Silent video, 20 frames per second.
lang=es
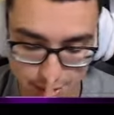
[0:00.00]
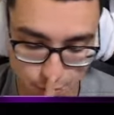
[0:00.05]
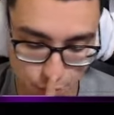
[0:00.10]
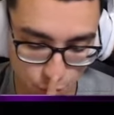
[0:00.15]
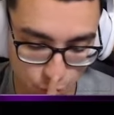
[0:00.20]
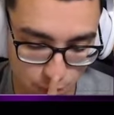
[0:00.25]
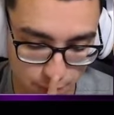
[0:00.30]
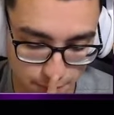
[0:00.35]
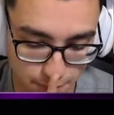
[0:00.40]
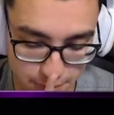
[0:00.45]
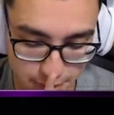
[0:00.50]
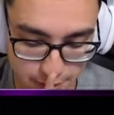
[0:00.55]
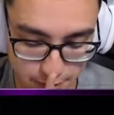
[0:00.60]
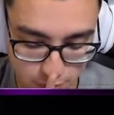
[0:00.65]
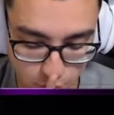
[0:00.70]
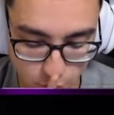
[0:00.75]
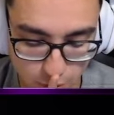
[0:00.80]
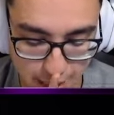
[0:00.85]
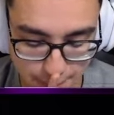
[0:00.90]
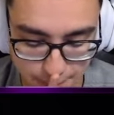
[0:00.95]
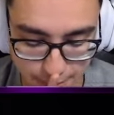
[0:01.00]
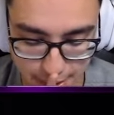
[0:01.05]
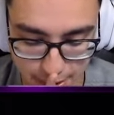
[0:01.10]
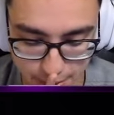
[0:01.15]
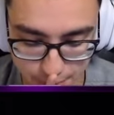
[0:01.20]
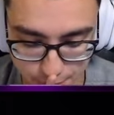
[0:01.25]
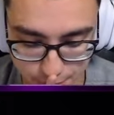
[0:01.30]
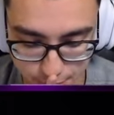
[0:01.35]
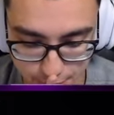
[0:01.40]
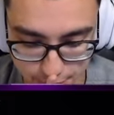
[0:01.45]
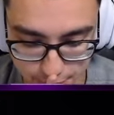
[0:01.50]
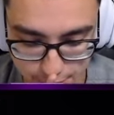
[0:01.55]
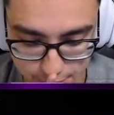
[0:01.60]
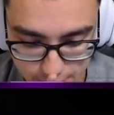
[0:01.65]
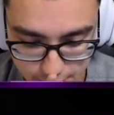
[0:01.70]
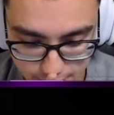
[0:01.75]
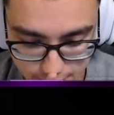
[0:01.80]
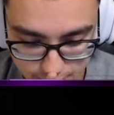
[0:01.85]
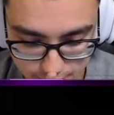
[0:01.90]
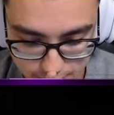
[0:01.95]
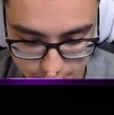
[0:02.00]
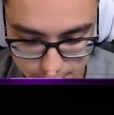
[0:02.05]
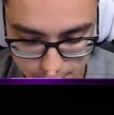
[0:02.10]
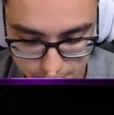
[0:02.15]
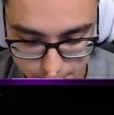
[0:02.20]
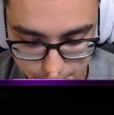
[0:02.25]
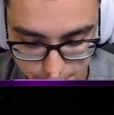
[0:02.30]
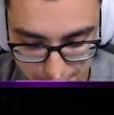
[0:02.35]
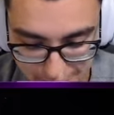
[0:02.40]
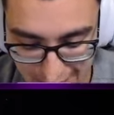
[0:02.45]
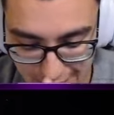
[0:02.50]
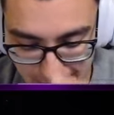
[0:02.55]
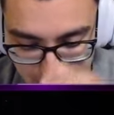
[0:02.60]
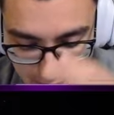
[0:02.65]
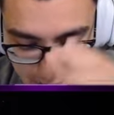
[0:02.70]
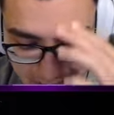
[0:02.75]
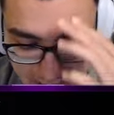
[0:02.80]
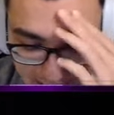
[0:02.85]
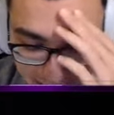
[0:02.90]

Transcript: muy buen pick. Juega Pearl, brother. Pearl y